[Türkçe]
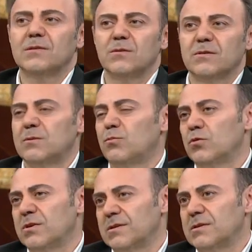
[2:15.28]
bir tarım
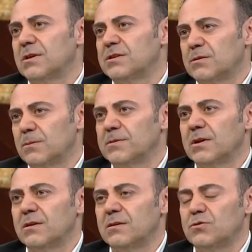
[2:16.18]
politikası geliştirmemiz
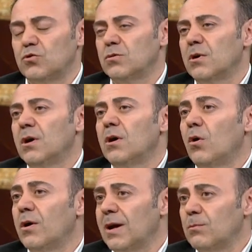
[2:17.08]
gerektiği çok
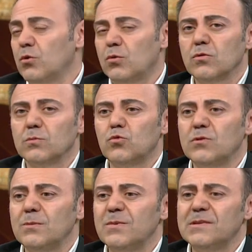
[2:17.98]
önemli oldu.
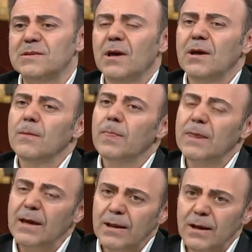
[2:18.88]
Burada biz
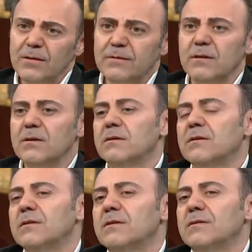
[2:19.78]
genelde e,